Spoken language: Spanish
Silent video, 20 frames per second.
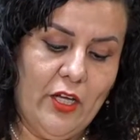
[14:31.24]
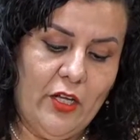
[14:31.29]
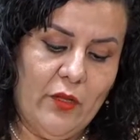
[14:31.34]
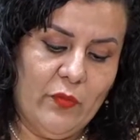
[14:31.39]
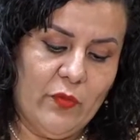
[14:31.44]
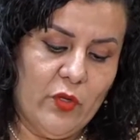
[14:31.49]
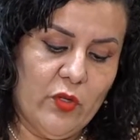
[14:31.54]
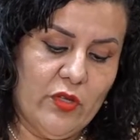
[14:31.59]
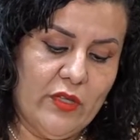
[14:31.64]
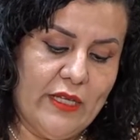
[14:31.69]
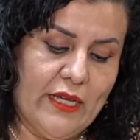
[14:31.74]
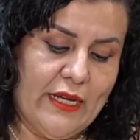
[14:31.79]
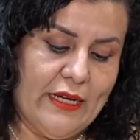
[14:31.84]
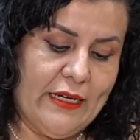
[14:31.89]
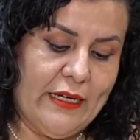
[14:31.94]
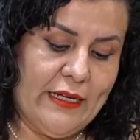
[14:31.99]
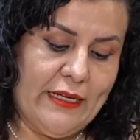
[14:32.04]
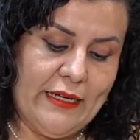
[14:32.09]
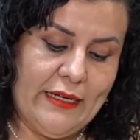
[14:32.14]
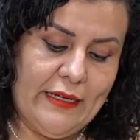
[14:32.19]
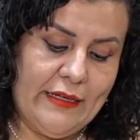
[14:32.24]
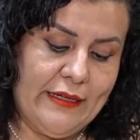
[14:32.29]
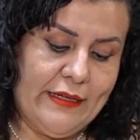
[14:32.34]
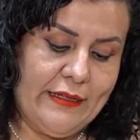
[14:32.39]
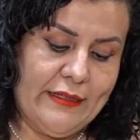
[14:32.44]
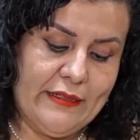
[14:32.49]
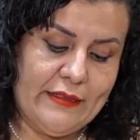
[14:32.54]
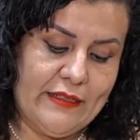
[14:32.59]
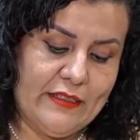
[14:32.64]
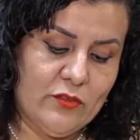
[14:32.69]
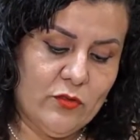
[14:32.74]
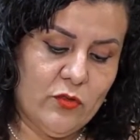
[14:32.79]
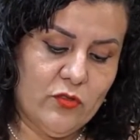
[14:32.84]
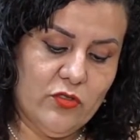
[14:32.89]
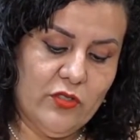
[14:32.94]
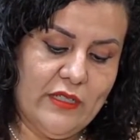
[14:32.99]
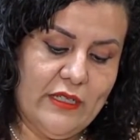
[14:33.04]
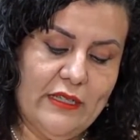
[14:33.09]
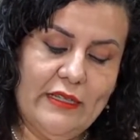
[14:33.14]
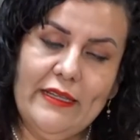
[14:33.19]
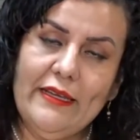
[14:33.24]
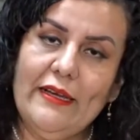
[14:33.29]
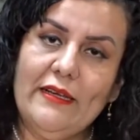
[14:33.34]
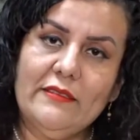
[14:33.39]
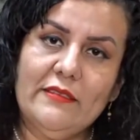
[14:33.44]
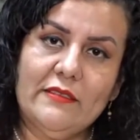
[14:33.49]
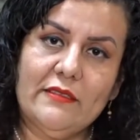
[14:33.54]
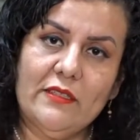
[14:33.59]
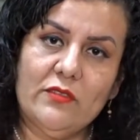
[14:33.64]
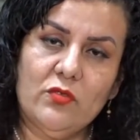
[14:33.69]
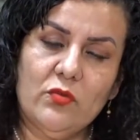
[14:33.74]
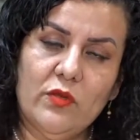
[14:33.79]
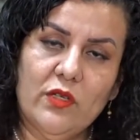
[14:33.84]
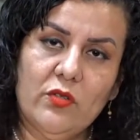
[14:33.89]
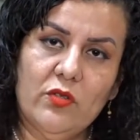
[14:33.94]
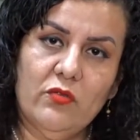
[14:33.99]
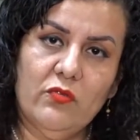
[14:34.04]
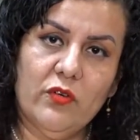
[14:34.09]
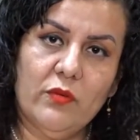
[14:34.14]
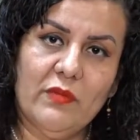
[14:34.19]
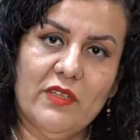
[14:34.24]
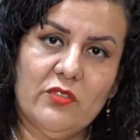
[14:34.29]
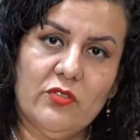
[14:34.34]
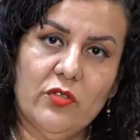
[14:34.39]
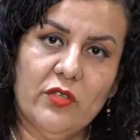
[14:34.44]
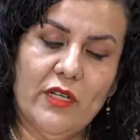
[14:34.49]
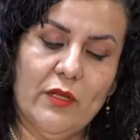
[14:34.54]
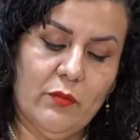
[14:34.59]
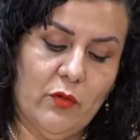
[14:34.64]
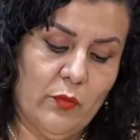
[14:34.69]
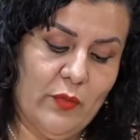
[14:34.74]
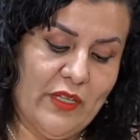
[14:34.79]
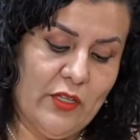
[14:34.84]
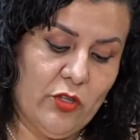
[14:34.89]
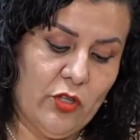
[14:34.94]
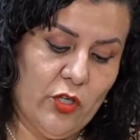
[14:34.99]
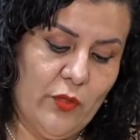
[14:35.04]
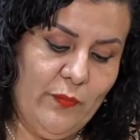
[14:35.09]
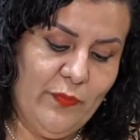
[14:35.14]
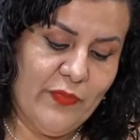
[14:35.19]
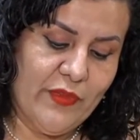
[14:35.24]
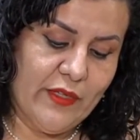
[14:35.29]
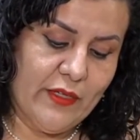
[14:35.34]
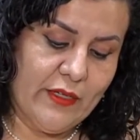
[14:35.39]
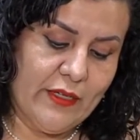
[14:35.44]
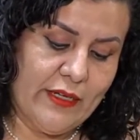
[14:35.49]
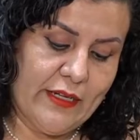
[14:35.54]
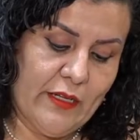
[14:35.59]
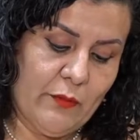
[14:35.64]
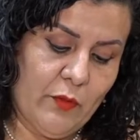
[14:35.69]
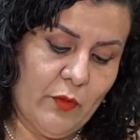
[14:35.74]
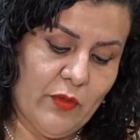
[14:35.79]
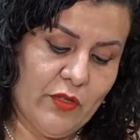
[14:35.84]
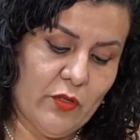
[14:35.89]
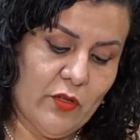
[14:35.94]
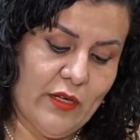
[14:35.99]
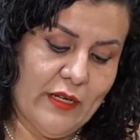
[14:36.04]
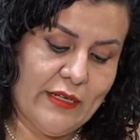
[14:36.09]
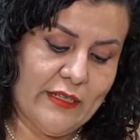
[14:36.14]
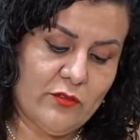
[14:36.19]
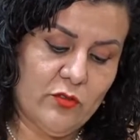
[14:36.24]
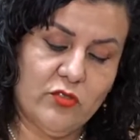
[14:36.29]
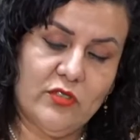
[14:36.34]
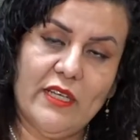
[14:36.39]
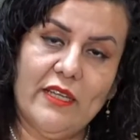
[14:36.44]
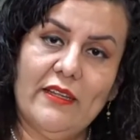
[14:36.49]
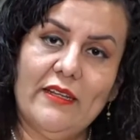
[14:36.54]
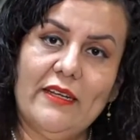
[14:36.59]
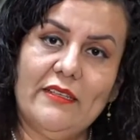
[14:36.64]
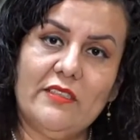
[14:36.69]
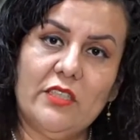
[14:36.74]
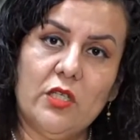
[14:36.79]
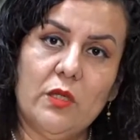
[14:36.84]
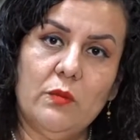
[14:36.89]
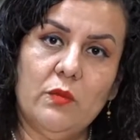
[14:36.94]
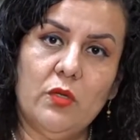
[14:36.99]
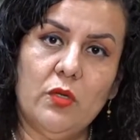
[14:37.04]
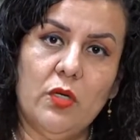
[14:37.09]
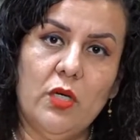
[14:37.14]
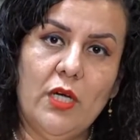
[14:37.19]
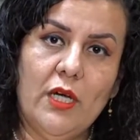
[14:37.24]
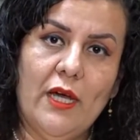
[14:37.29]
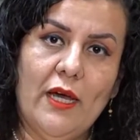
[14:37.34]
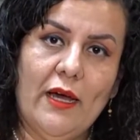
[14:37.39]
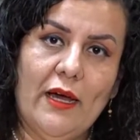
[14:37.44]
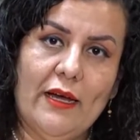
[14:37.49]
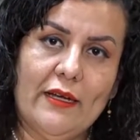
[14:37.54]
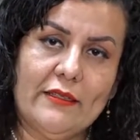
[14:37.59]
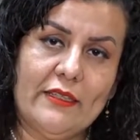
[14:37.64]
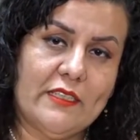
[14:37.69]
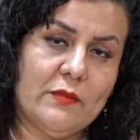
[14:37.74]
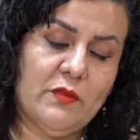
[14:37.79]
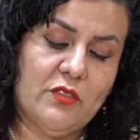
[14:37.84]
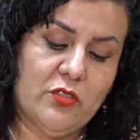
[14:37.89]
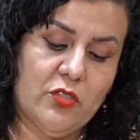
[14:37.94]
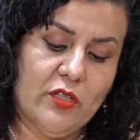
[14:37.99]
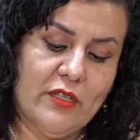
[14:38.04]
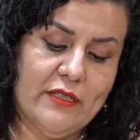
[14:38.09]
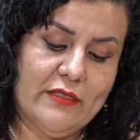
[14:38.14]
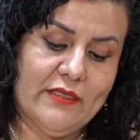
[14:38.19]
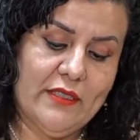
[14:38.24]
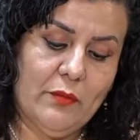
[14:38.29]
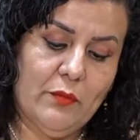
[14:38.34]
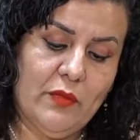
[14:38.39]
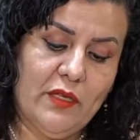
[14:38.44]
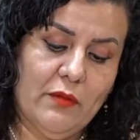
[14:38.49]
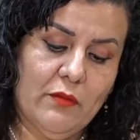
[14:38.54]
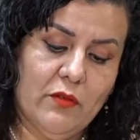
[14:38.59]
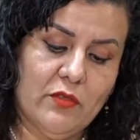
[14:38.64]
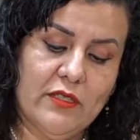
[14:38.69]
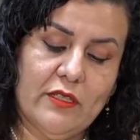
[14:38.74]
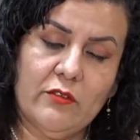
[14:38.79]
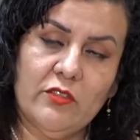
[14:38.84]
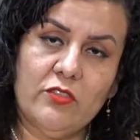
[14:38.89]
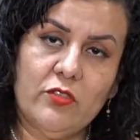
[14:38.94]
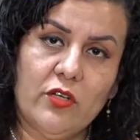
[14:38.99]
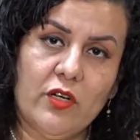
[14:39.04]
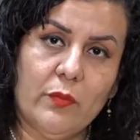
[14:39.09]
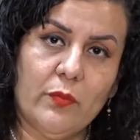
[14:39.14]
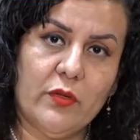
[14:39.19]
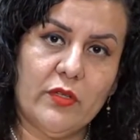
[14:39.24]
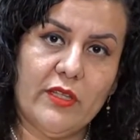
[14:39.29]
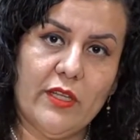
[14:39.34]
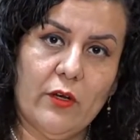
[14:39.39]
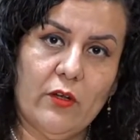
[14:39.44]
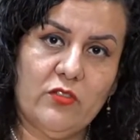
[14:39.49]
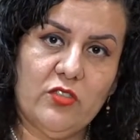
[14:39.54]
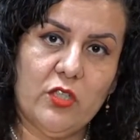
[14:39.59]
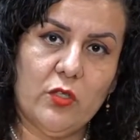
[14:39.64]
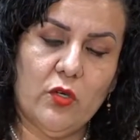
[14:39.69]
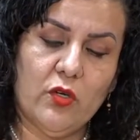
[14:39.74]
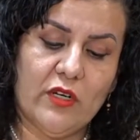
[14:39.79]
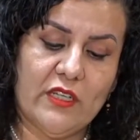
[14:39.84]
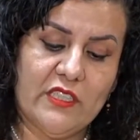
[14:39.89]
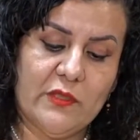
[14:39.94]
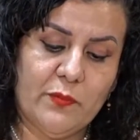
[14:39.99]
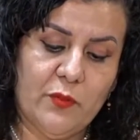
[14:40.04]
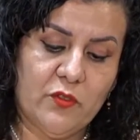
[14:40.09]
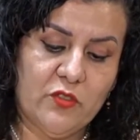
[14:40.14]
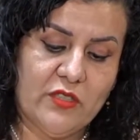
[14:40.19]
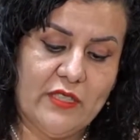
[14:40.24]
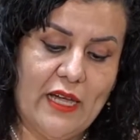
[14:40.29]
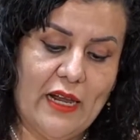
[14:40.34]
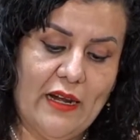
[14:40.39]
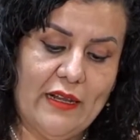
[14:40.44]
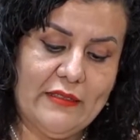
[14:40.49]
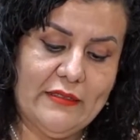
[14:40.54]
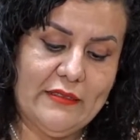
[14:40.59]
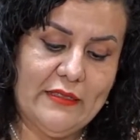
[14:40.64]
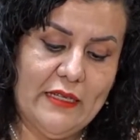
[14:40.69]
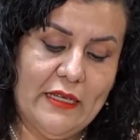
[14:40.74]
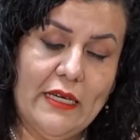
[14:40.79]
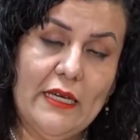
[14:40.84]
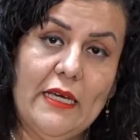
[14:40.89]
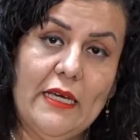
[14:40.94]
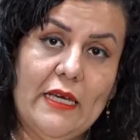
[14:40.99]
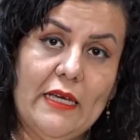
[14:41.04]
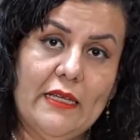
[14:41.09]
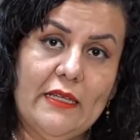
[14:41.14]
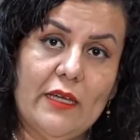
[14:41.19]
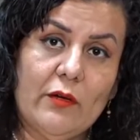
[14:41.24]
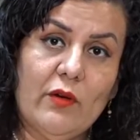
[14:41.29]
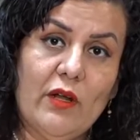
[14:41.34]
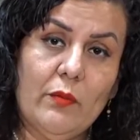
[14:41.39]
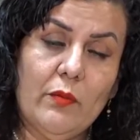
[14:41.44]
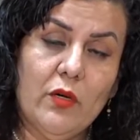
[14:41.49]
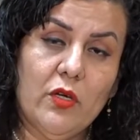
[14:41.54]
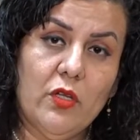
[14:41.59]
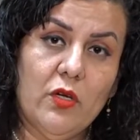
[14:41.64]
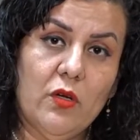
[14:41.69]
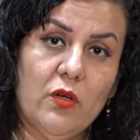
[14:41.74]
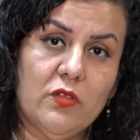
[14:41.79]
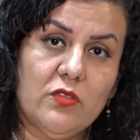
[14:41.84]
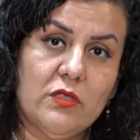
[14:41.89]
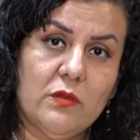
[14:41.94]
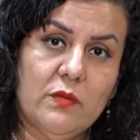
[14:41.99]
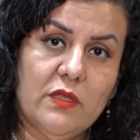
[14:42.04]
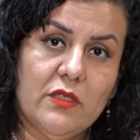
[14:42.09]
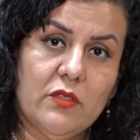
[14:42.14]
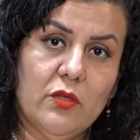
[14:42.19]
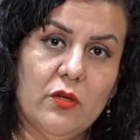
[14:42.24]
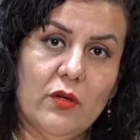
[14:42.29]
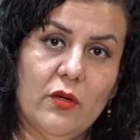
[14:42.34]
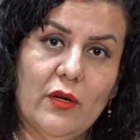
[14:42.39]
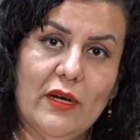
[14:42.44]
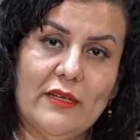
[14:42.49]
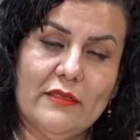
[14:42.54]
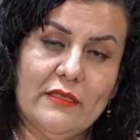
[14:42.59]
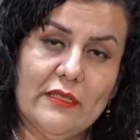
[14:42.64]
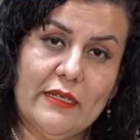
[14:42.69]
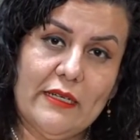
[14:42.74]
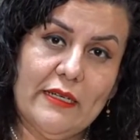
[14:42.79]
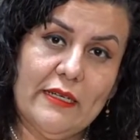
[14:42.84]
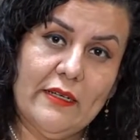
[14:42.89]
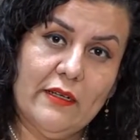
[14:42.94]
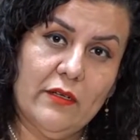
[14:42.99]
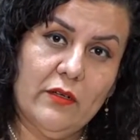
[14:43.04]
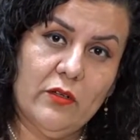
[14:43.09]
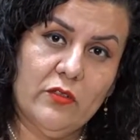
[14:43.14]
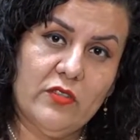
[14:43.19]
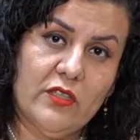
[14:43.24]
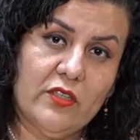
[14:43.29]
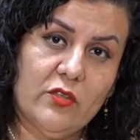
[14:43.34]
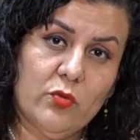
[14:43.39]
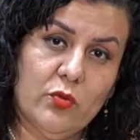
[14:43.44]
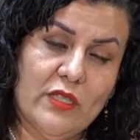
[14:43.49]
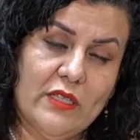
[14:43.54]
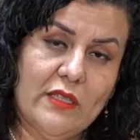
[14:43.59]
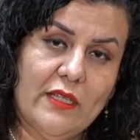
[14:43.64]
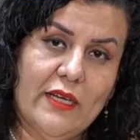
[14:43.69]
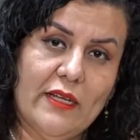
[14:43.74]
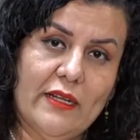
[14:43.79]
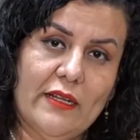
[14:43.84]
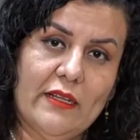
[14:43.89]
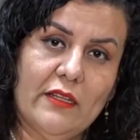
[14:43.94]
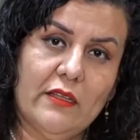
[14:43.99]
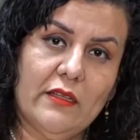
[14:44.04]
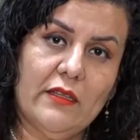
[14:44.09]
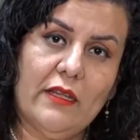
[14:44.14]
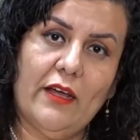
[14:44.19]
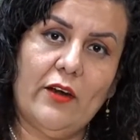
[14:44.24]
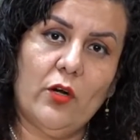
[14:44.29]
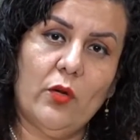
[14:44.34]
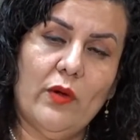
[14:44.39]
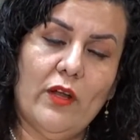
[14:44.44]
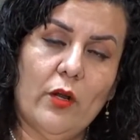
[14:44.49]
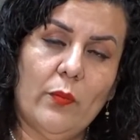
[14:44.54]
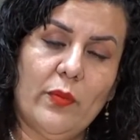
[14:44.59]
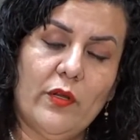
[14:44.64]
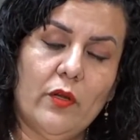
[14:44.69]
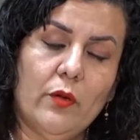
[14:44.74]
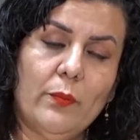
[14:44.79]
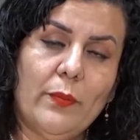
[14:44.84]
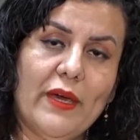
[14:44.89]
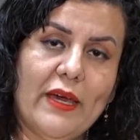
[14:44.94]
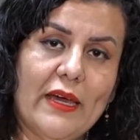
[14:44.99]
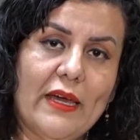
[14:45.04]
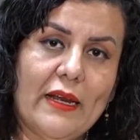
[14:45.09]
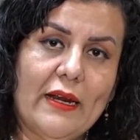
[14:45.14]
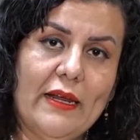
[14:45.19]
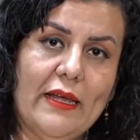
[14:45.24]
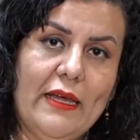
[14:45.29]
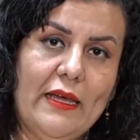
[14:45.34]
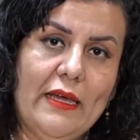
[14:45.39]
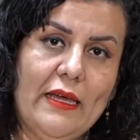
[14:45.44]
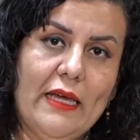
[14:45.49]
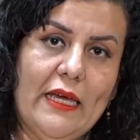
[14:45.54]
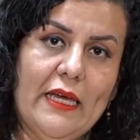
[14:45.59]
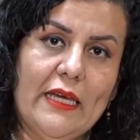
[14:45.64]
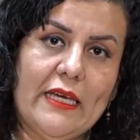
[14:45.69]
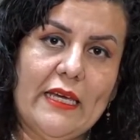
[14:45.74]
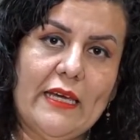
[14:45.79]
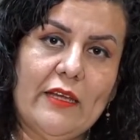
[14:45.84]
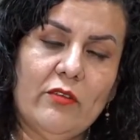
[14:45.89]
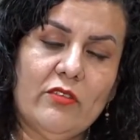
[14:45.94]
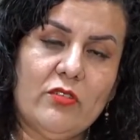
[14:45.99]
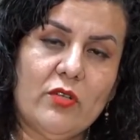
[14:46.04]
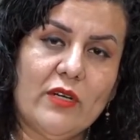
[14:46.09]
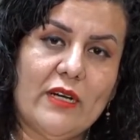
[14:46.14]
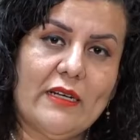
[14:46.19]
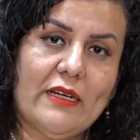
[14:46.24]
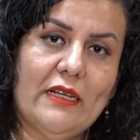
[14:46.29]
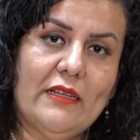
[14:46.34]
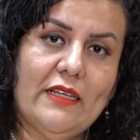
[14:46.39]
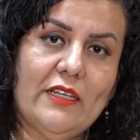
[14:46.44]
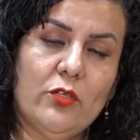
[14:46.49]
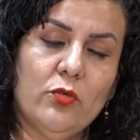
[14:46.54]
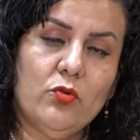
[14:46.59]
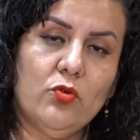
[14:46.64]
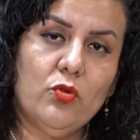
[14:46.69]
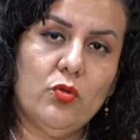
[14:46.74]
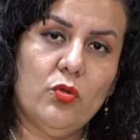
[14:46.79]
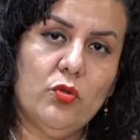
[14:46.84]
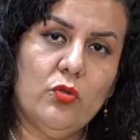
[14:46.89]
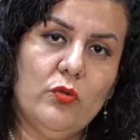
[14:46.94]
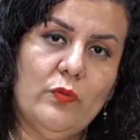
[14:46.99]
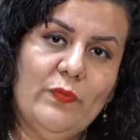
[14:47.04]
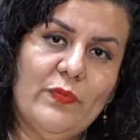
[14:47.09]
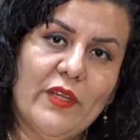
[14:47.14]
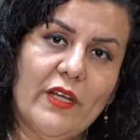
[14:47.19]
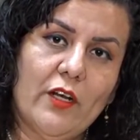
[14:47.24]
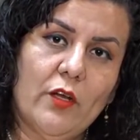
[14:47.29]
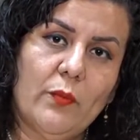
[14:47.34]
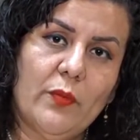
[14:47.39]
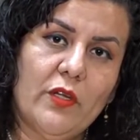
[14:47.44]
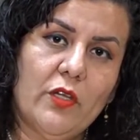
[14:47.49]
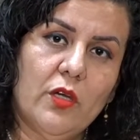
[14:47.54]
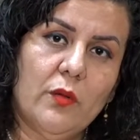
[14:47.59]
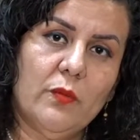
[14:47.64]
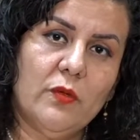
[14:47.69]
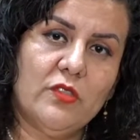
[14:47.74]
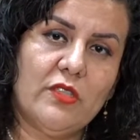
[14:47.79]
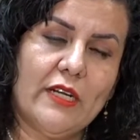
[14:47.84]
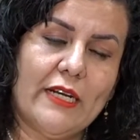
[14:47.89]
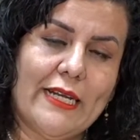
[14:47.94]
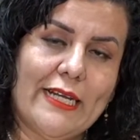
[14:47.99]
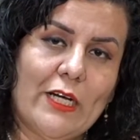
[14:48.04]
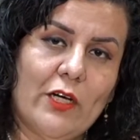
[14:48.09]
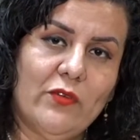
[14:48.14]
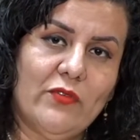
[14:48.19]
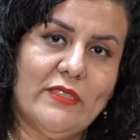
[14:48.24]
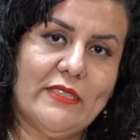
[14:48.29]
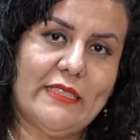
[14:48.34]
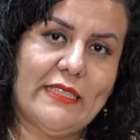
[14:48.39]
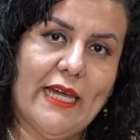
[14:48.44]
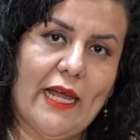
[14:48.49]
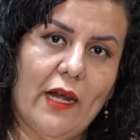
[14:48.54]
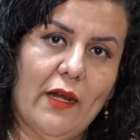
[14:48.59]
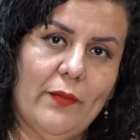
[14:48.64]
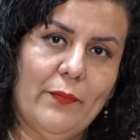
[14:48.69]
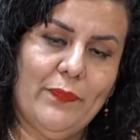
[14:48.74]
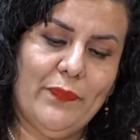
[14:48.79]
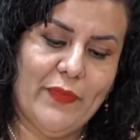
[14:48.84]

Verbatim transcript: donde eh, en el transcurso del día se está subiendo información al momento, en el momento en el que suceden, así como ah, transmisiones en vivo de nuestros reporteros y corresponsales. De igual modo, los invito a seguirnos en Twitter, en arroba la opinión PR, y en nuestro canal de YouTube, La Opinión Poza Rica Oficial.